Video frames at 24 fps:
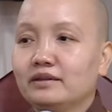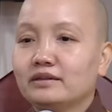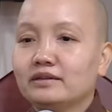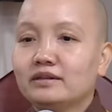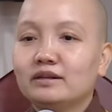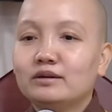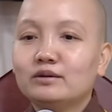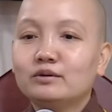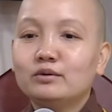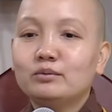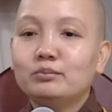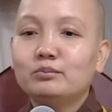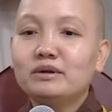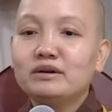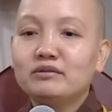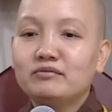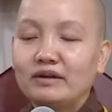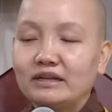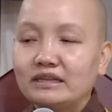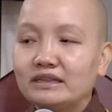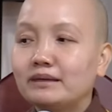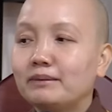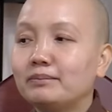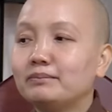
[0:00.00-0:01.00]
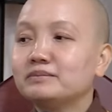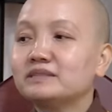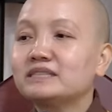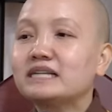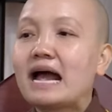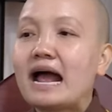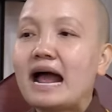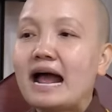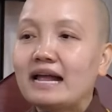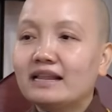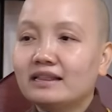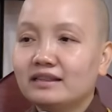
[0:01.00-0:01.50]
Cho nên mình phải tập
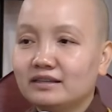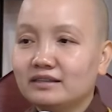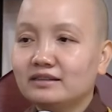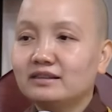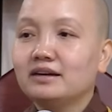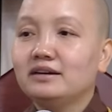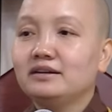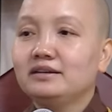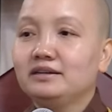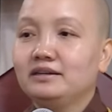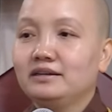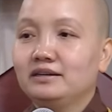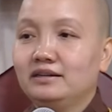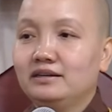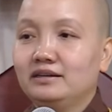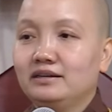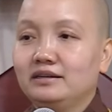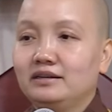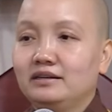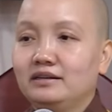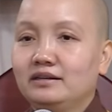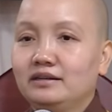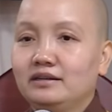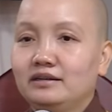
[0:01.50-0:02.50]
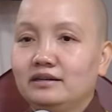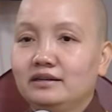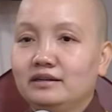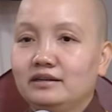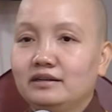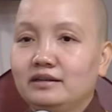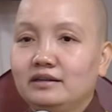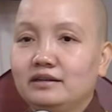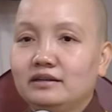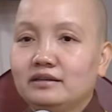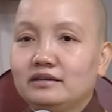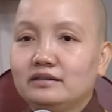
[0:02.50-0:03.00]
xả từ từ.
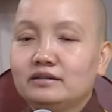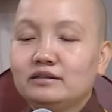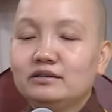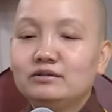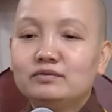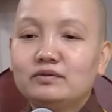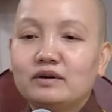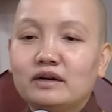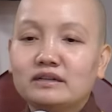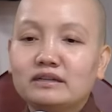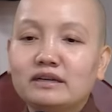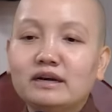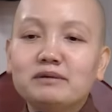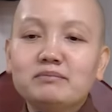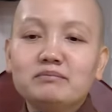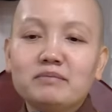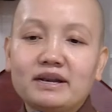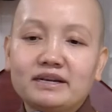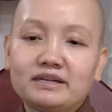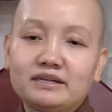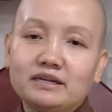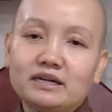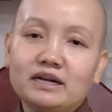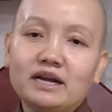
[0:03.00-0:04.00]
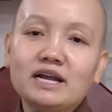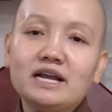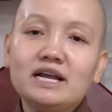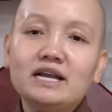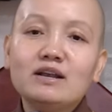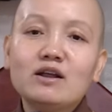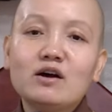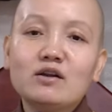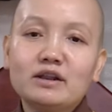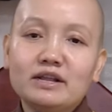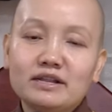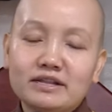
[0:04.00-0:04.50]
Đức Phật nhấn mạnh những cái
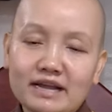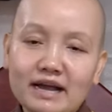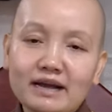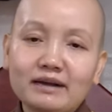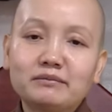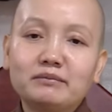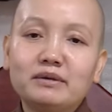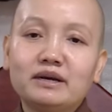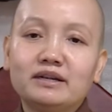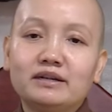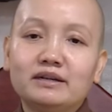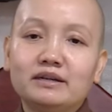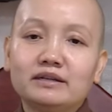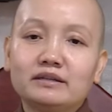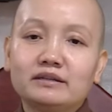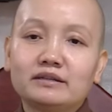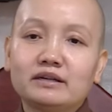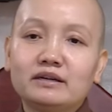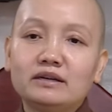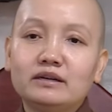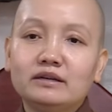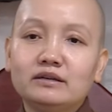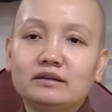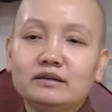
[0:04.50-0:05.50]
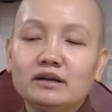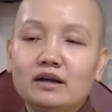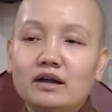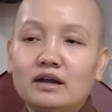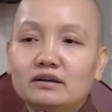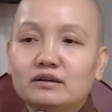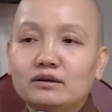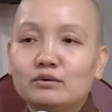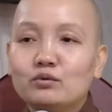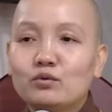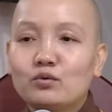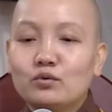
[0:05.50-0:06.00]
ý đó để nhắc mình. Cho nên
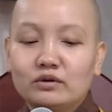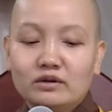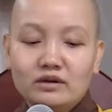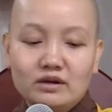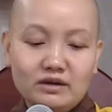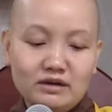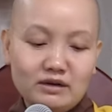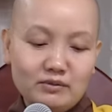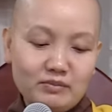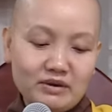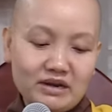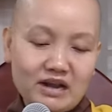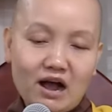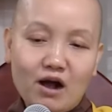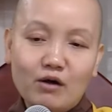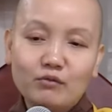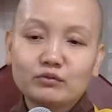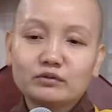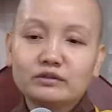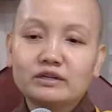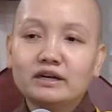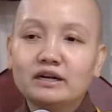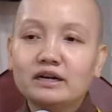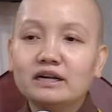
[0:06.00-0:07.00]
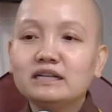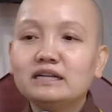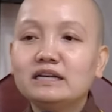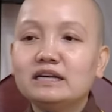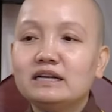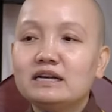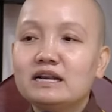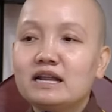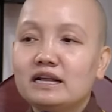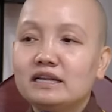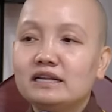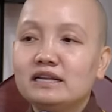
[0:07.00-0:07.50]
trong cuộc đời này mình học những cái
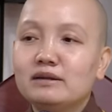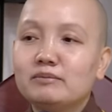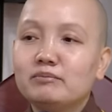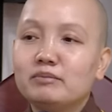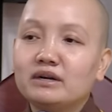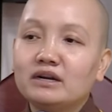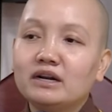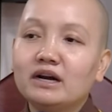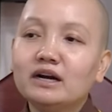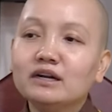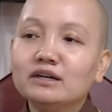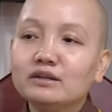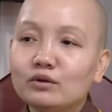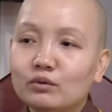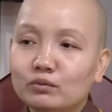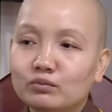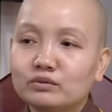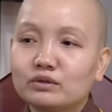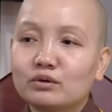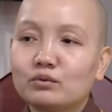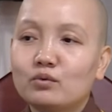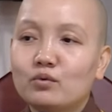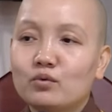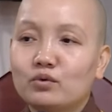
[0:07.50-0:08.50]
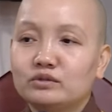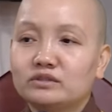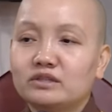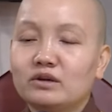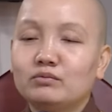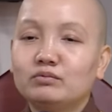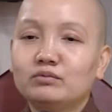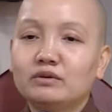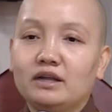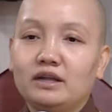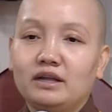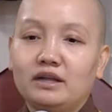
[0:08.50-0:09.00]
gì để gì mình ứng dụng trong cuộc
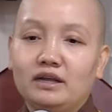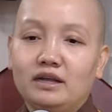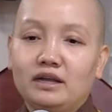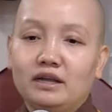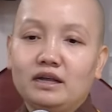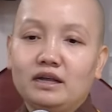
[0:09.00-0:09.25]
sống này.